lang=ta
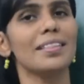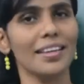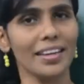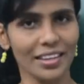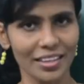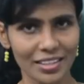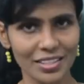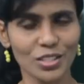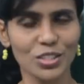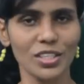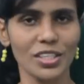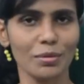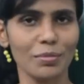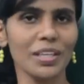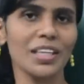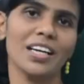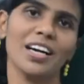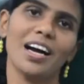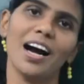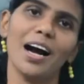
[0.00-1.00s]
தே ஆர்
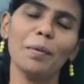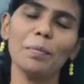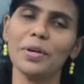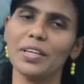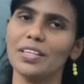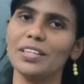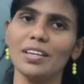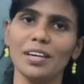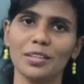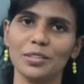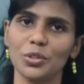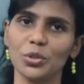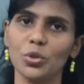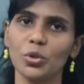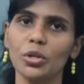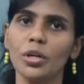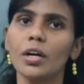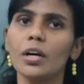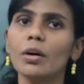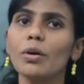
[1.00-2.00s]
ட்ரீமிங் அப்படின்னு
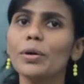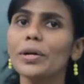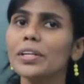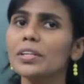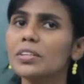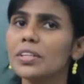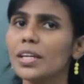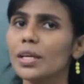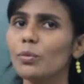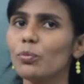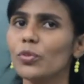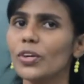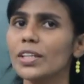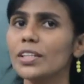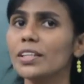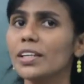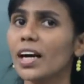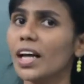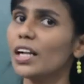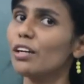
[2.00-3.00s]
அர்த்தம் ஓகே ட்ரீம்
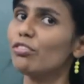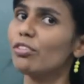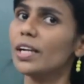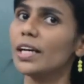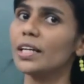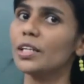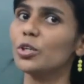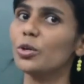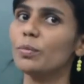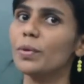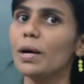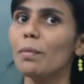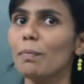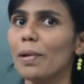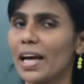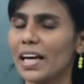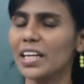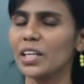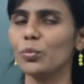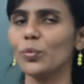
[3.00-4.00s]
வந்து கலர்ஃபுல்லாக இருக்குமா
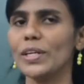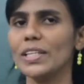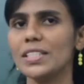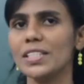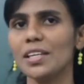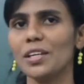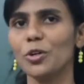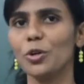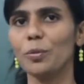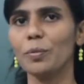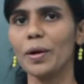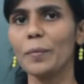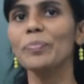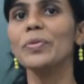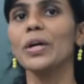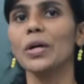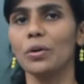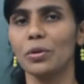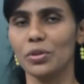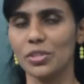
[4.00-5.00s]
பிளாக் அண்ட் ஒயிட்டாக இருக்குமா
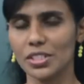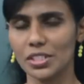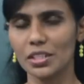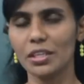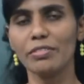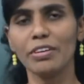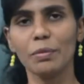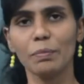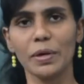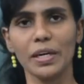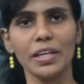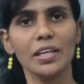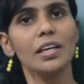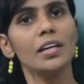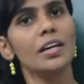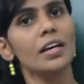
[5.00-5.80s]
ஒரு சர்வே படி